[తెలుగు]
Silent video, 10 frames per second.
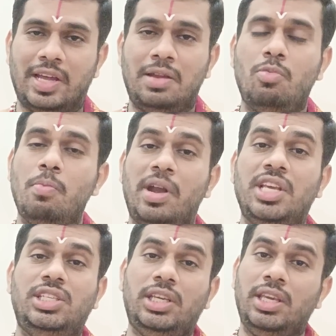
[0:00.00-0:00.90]
ధనము
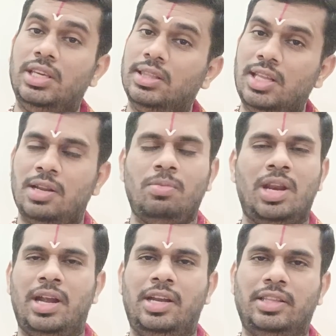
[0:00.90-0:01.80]
మనిషికి ఇంధనం
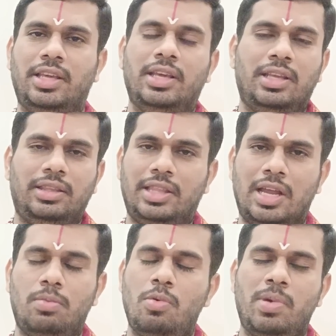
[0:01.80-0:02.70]
లాంటిది
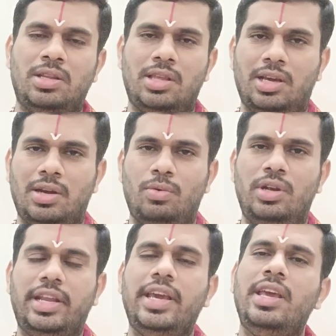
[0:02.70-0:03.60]
ధనము మన దగ్గర
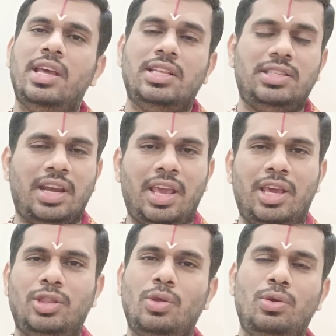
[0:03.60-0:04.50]
ఉంటే
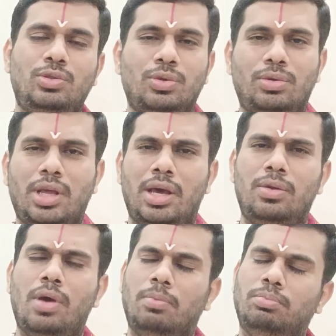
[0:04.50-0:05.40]
స్నేహితులు
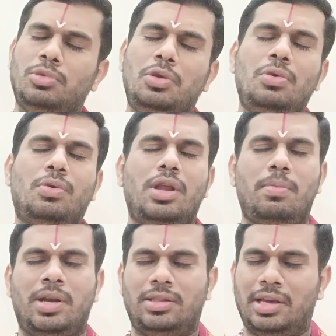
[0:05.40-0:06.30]
చుట్టాలు అందరూ కూడా
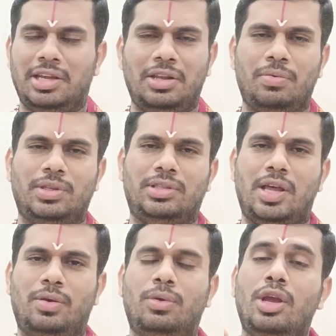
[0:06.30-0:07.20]
మన దగ్గరికి
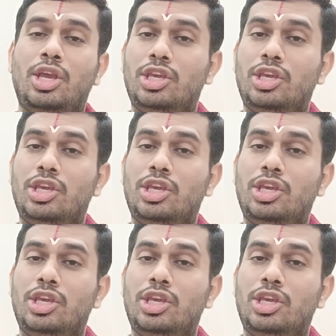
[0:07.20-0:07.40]
వస్తారు